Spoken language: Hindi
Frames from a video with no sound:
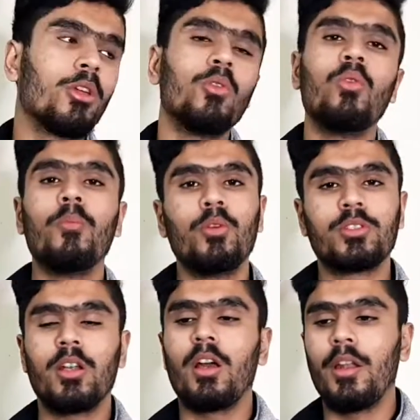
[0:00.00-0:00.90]
क्यों वो पोस्ट
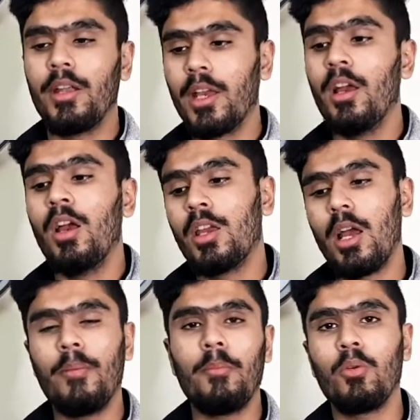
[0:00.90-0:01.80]
तरह कर रहा है ठीक है
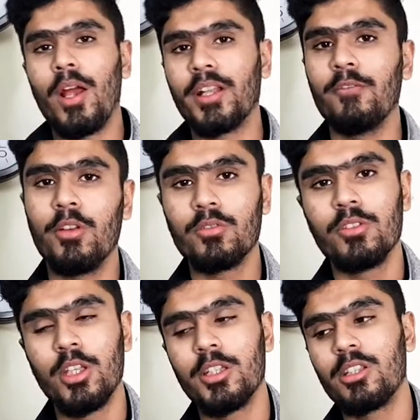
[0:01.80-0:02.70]
यहाँ पे आप लोग एक्टिव नॉइस
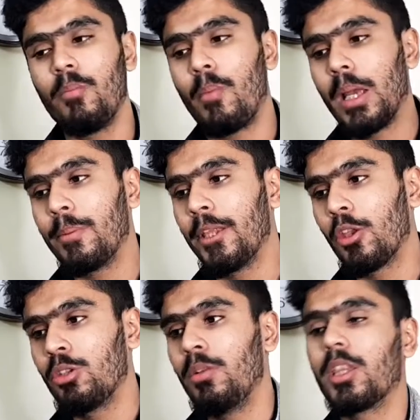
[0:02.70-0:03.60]
कंसलेशन माइग्रेशन
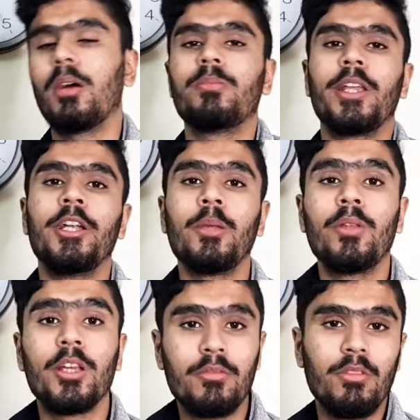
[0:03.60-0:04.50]
के मिलता है टेन
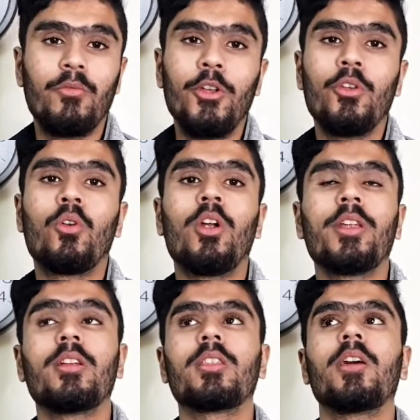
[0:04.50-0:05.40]
तक वीडियो
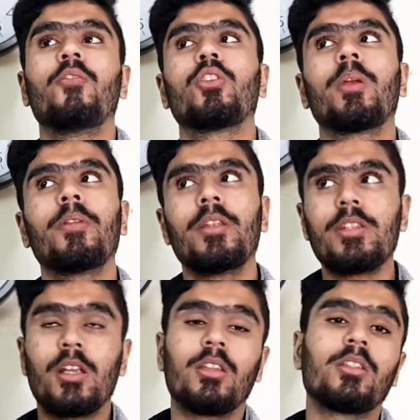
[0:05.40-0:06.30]
रिकॉर्डिंग करता है फोर के पे नहीं
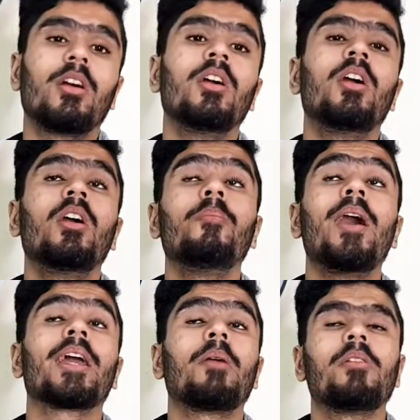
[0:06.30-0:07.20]
जा सकता
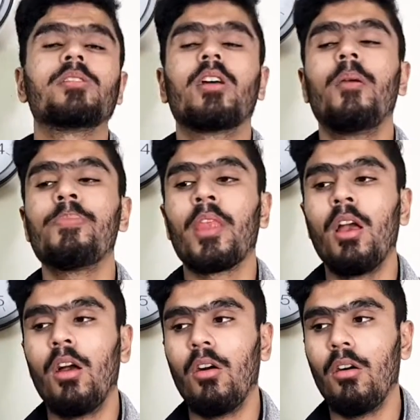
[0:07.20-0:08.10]
बैक कैमरा इसका
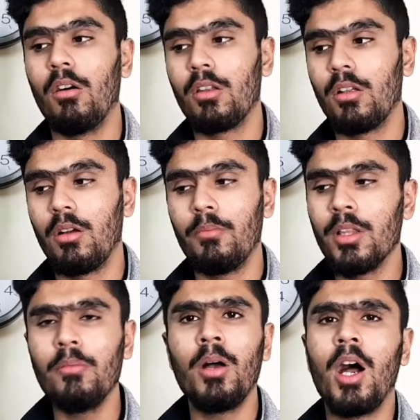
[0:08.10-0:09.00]
और
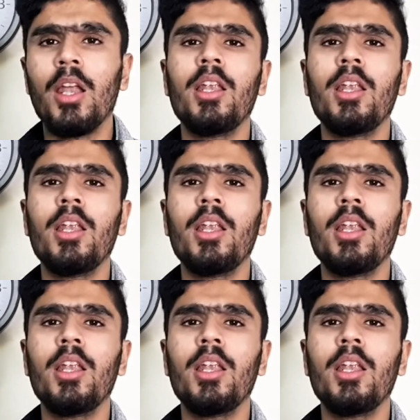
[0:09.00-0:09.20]
मतलब हर